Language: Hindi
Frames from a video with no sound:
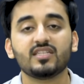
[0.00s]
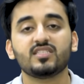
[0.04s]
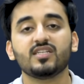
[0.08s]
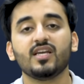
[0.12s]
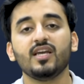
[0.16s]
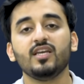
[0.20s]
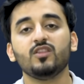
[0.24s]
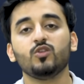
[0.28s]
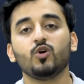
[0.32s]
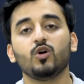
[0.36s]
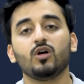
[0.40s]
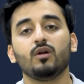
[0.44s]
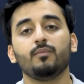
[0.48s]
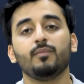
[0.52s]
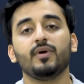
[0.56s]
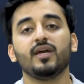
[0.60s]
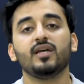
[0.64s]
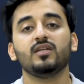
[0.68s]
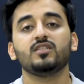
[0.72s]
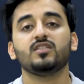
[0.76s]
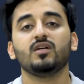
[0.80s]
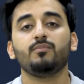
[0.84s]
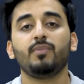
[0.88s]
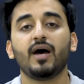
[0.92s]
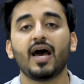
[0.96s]
आज के दौर
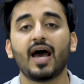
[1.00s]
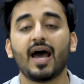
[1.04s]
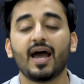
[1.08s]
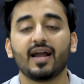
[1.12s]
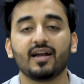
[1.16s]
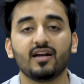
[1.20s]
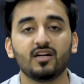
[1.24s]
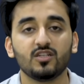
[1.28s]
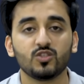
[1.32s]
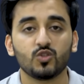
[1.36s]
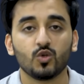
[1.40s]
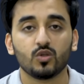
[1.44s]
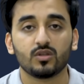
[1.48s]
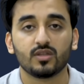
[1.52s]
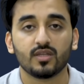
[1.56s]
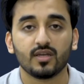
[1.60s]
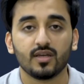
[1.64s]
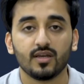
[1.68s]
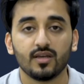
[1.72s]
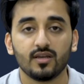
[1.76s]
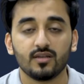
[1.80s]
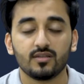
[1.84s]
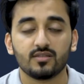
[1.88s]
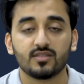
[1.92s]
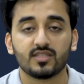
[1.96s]
में जब हैकर्स
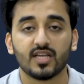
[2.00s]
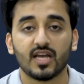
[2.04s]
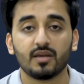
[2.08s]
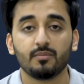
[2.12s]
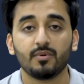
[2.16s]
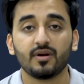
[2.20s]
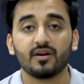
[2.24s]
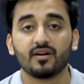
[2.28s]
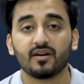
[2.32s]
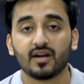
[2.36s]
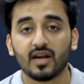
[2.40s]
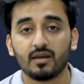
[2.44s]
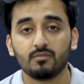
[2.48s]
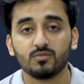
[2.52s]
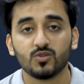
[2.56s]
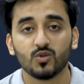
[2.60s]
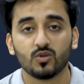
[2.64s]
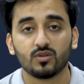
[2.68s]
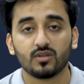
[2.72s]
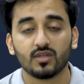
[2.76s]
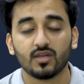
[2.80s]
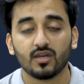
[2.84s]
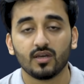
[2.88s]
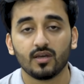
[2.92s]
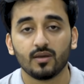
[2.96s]
होते हैं साइबर क्राइम्स
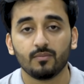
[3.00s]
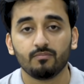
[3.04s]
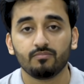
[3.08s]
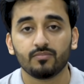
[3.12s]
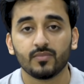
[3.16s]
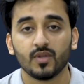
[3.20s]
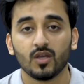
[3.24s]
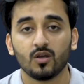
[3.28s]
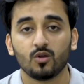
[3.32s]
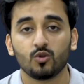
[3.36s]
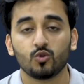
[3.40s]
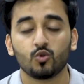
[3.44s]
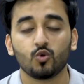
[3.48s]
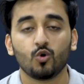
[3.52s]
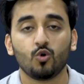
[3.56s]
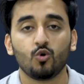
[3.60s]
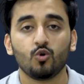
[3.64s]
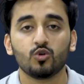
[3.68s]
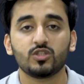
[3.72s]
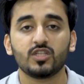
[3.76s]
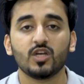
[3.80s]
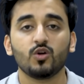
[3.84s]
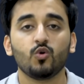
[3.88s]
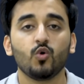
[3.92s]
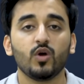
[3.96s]
होते हैं तो
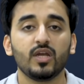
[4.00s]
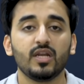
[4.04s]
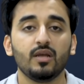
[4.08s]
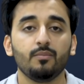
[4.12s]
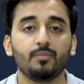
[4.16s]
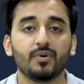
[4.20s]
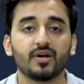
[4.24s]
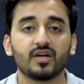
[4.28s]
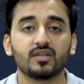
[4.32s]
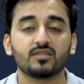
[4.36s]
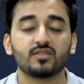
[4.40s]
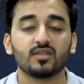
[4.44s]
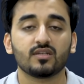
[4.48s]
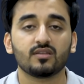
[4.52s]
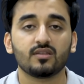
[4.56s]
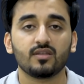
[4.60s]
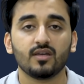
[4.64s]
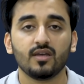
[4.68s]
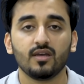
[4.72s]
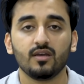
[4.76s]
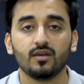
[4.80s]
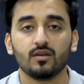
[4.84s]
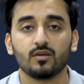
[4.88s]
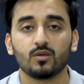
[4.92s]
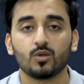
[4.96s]
उसे कोई नहीं पकड़
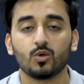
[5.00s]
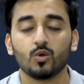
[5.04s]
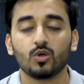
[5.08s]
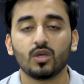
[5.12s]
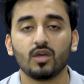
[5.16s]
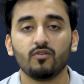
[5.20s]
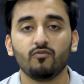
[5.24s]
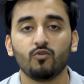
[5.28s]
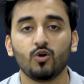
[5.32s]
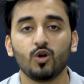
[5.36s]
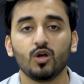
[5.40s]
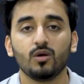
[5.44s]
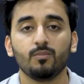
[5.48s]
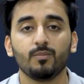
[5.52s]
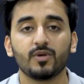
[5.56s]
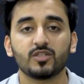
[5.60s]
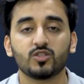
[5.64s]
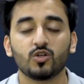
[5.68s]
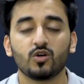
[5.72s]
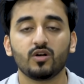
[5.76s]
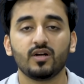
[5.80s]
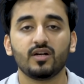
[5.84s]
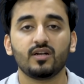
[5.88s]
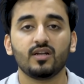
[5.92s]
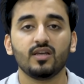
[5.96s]
सकते हैं क्योंकि वो लोग
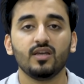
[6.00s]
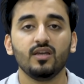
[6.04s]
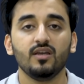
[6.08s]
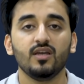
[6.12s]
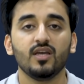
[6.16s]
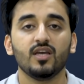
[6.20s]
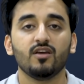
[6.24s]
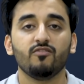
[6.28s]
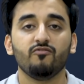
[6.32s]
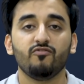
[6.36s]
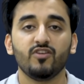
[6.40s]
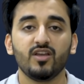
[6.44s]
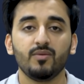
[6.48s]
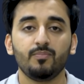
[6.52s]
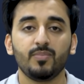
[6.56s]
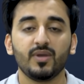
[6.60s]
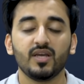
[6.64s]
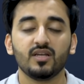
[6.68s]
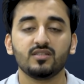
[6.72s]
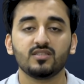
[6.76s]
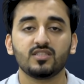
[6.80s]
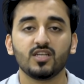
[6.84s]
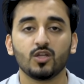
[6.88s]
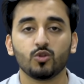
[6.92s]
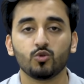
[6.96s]
मेजोरिटी वी
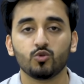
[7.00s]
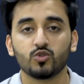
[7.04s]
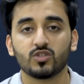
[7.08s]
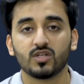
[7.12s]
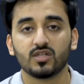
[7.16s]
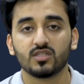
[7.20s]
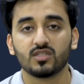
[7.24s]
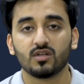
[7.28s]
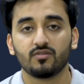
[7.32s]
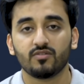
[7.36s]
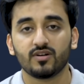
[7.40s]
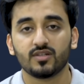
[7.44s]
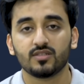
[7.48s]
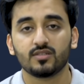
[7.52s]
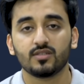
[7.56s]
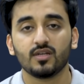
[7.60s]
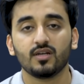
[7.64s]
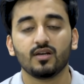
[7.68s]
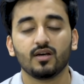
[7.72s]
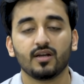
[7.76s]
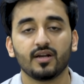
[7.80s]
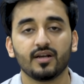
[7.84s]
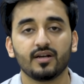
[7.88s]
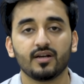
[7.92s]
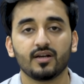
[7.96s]
या दूसरे सवर्स
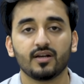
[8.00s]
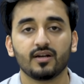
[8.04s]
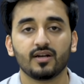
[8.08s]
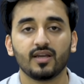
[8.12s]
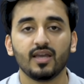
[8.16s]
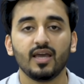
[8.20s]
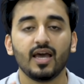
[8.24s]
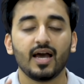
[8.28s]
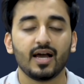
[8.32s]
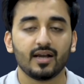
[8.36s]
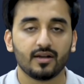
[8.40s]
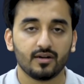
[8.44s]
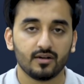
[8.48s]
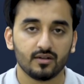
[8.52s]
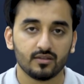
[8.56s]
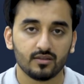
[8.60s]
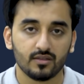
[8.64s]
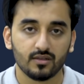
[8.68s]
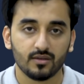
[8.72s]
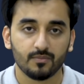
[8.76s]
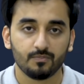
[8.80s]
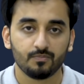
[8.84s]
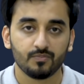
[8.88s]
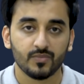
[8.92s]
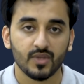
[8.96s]
से कनेक्ट करके हैक
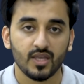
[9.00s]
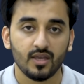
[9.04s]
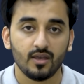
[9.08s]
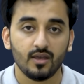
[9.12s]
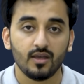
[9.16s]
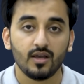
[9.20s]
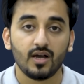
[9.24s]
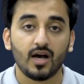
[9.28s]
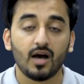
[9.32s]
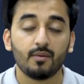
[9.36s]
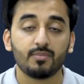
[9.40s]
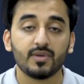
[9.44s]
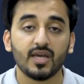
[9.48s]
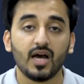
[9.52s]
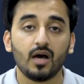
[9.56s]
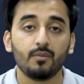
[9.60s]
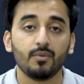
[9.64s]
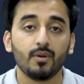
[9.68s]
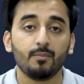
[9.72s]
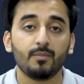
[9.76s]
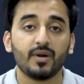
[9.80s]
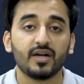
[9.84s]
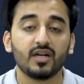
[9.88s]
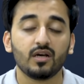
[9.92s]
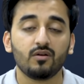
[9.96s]
करते हैं अब यहाँ
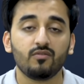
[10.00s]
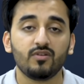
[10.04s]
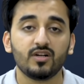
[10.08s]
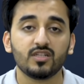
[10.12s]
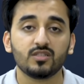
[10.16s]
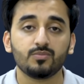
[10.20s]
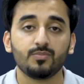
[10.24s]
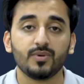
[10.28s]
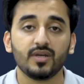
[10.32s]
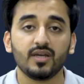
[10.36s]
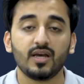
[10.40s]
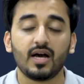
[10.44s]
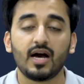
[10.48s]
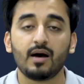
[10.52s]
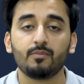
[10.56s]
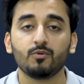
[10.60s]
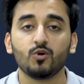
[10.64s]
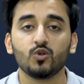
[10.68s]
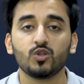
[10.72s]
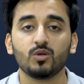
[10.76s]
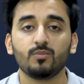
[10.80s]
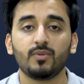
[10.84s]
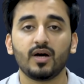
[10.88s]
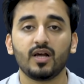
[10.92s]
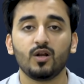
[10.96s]
पे मेटावर्स पे
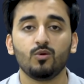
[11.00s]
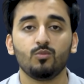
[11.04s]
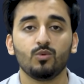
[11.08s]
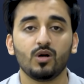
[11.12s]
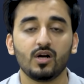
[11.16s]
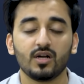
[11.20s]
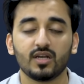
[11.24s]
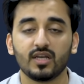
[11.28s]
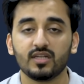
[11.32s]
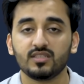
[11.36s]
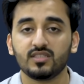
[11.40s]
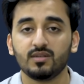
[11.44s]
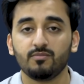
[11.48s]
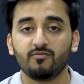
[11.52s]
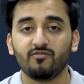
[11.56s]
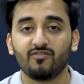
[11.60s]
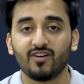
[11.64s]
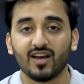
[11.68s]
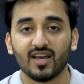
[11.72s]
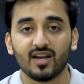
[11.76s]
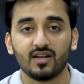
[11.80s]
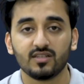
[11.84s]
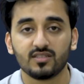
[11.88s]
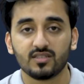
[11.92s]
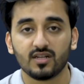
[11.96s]
आपको तो मालूम होगा कि जब
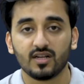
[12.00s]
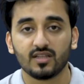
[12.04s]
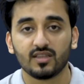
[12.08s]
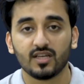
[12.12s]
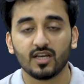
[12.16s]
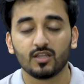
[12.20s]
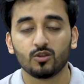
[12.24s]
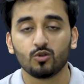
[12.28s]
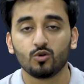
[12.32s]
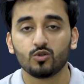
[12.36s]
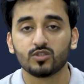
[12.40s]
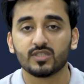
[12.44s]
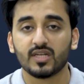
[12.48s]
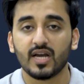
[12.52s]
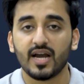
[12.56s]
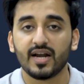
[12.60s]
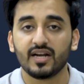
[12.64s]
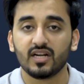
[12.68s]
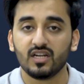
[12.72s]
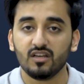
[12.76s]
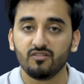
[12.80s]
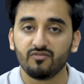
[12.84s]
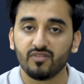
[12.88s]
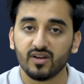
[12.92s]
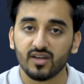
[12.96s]
वायरस रहता है तो उसका
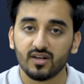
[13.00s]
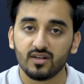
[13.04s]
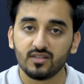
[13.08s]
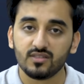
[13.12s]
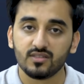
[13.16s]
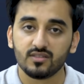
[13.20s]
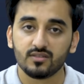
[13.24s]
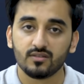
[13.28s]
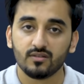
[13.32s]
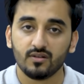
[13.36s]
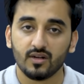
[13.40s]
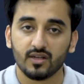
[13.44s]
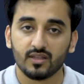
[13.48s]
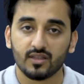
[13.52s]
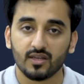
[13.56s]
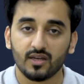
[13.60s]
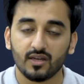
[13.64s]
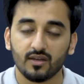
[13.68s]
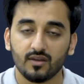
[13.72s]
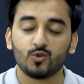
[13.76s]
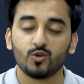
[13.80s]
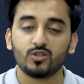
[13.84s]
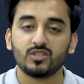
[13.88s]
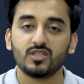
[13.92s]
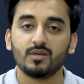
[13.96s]
एंटी वायरस रहता
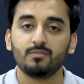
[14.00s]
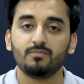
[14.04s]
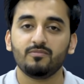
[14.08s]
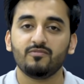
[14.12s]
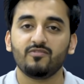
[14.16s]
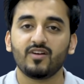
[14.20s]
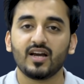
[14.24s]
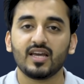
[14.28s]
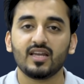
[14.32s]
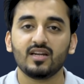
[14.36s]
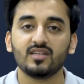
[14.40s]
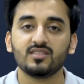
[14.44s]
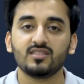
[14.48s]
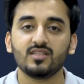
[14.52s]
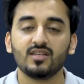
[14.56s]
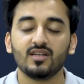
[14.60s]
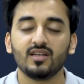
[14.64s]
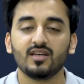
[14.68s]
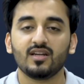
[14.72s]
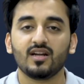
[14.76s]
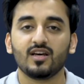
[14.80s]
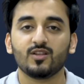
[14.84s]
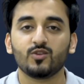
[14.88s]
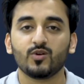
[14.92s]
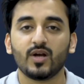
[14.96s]
है तो जब वायरस ही
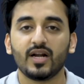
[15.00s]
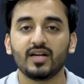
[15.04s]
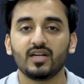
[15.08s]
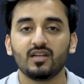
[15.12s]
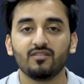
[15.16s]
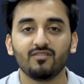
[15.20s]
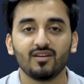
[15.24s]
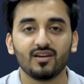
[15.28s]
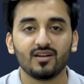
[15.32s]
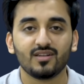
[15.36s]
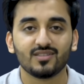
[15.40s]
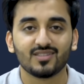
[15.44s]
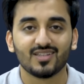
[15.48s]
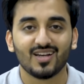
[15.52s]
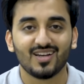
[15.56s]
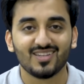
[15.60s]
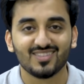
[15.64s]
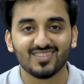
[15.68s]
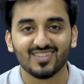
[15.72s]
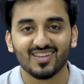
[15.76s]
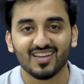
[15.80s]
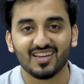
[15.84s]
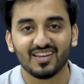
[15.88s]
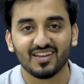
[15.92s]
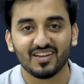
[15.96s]
नहीं रहा तो एंटी वायरस कहाँ
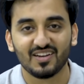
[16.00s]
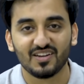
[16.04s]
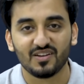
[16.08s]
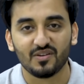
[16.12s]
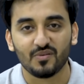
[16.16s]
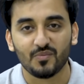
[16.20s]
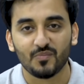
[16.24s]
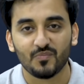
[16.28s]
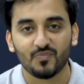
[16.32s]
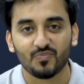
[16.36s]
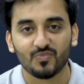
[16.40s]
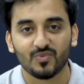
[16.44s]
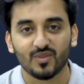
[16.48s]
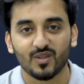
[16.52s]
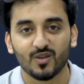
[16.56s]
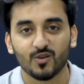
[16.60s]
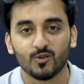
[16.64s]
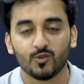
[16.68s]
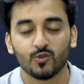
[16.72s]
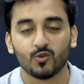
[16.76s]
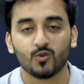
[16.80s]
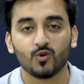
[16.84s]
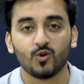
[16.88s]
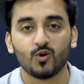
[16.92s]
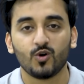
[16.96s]
से आएगा
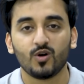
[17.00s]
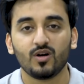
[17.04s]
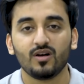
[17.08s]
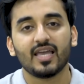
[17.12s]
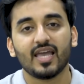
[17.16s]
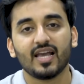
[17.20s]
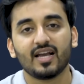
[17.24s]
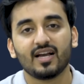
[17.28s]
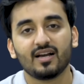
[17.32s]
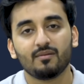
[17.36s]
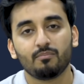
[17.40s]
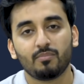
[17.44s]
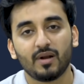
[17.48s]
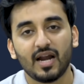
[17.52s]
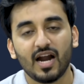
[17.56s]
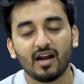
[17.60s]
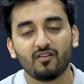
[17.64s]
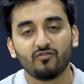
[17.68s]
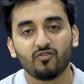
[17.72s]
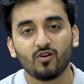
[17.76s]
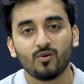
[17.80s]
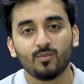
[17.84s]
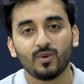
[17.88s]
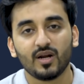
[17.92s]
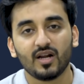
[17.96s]
तो एक
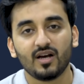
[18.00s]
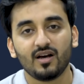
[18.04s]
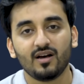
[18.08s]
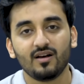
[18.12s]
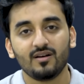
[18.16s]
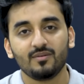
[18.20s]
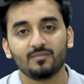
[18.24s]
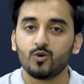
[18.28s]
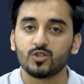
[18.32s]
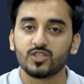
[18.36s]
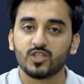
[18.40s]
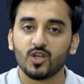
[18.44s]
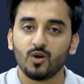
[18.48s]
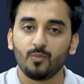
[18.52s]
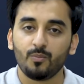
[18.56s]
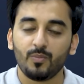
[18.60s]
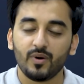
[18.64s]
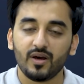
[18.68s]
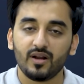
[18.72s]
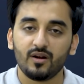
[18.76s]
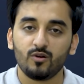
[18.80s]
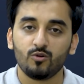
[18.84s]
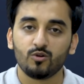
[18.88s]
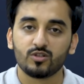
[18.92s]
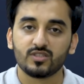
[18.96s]
प्लेटफॉर्म रहा उसके
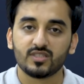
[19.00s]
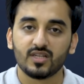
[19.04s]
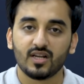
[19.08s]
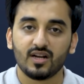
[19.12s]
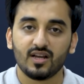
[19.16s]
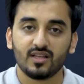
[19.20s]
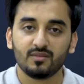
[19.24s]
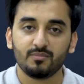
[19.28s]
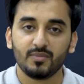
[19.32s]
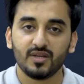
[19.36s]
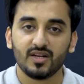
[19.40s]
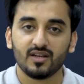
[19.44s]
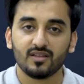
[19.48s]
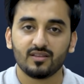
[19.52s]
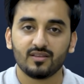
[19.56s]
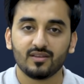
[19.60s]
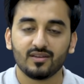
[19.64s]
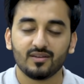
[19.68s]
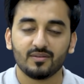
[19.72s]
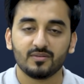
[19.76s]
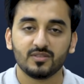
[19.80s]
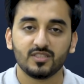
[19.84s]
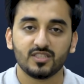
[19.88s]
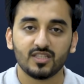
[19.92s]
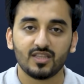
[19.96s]
ऊपर नुकसान भी
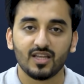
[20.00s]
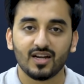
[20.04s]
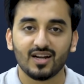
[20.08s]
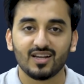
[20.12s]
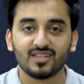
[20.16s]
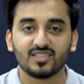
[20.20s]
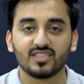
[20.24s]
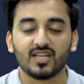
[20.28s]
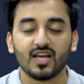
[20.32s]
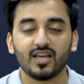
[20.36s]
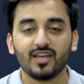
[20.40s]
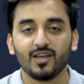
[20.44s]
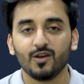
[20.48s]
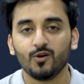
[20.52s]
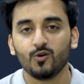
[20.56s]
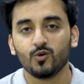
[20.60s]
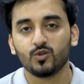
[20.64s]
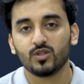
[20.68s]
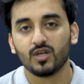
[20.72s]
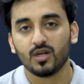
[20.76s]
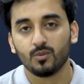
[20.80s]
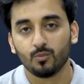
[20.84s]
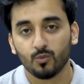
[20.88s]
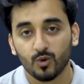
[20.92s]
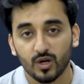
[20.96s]
रहते हैं जिधर अच्छाई है
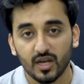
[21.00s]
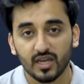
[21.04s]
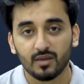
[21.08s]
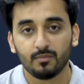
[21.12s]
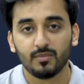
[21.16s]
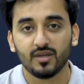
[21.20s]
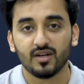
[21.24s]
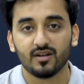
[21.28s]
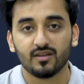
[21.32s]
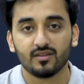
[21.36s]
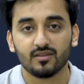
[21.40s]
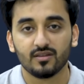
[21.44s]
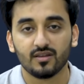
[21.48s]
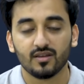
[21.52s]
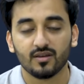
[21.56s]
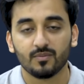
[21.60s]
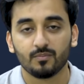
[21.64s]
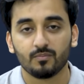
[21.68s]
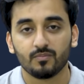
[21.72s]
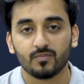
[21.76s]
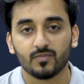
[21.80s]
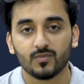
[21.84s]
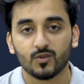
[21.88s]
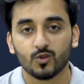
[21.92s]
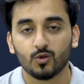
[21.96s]
उधर बुराई भी रहती है
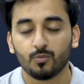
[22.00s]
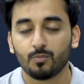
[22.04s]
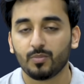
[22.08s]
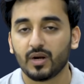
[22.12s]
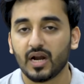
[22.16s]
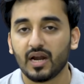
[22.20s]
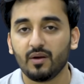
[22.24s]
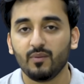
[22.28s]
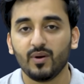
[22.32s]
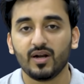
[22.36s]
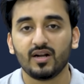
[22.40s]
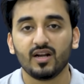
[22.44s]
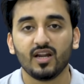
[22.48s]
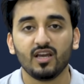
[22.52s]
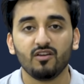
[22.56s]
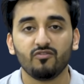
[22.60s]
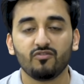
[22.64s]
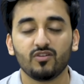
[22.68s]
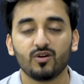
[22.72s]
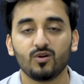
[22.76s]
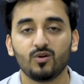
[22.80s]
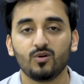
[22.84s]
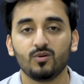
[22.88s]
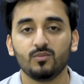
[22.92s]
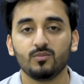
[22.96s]
तो प्राइवेट
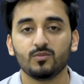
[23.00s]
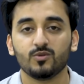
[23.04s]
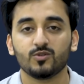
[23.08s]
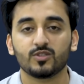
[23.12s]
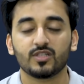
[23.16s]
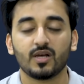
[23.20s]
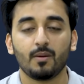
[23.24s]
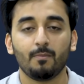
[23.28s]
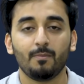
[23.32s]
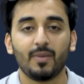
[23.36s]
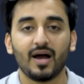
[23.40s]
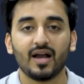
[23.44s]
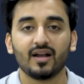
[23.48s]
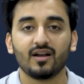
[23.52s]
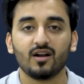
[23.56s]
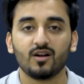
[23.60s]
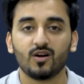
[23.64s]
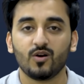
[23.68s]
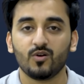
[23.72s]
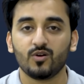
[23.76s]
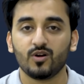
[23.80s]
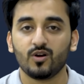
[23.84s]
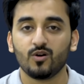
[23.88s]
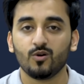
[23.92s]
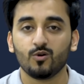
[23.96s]
लाइफ रहो उसका बैंक
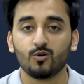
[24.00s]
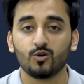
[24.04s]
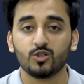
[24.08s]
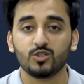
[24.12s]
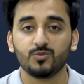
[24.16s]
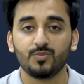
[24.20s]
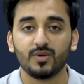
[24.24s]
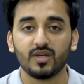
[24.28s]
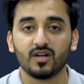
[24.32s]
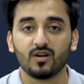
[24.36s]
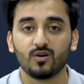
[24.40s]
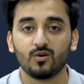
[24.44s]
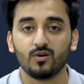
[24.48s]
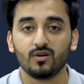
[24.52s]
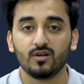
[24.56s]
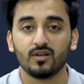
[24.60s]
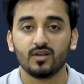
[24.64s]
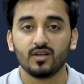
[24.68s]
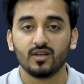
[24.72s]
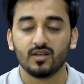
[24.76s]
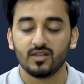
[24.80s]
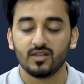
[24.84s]
अकाउंट रहो कुछ भी रहो